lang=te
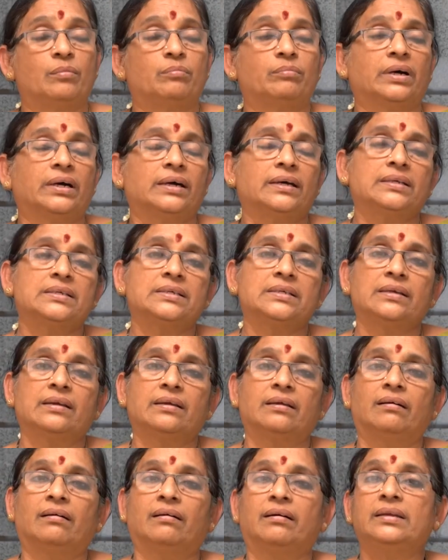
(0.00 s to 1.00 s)

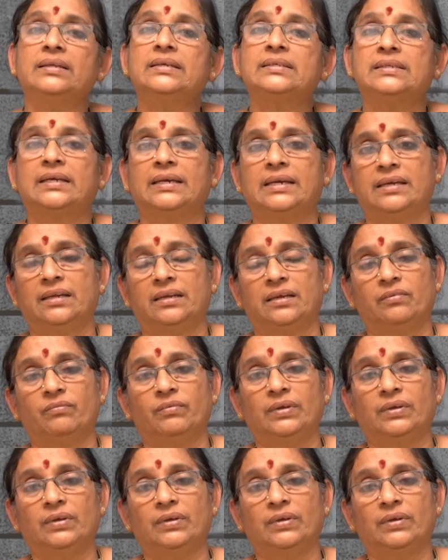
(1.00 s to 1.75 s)
మహర్షికి హాని చేయడానికి